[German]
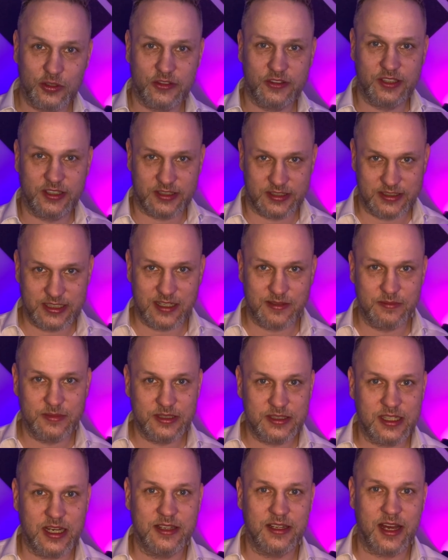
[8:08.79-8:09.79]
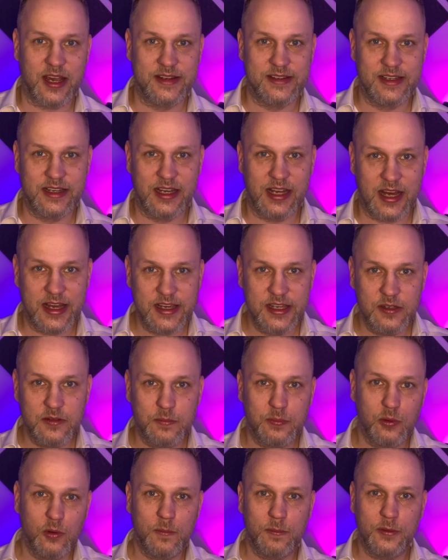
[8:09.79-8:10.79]
sich damit an ein
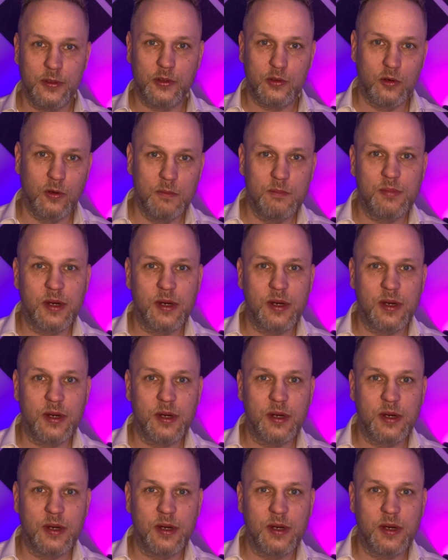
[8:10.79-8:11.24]
Laienpublikum